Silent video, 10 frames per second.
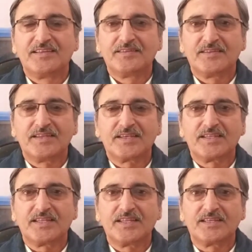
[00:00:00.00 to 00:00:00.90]
जो एक
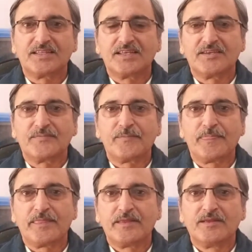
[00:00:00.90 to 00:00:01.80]
तेल
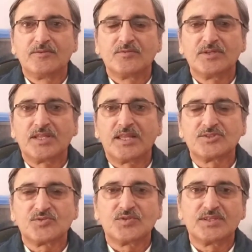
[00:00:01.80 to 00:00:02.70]
बनाया जाता है
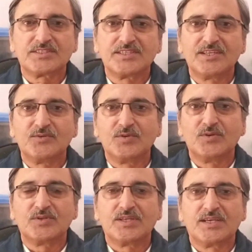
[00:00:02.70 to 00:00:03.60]
उस तेल की आज
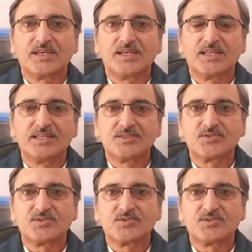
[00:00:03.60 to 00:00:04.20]
जानकारी दूंगा